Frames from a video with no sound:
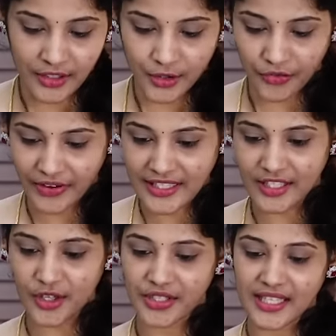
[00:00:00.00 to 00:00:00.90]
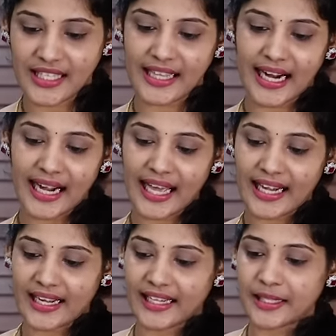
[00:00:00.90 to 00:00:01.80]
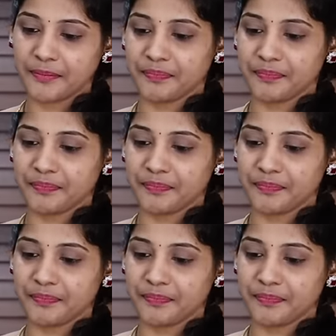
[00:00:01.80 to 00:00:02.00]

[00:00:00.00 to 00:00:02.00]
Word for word: సో ఫస్ట్ది వచ్చేసి ఇది కడాయి అండి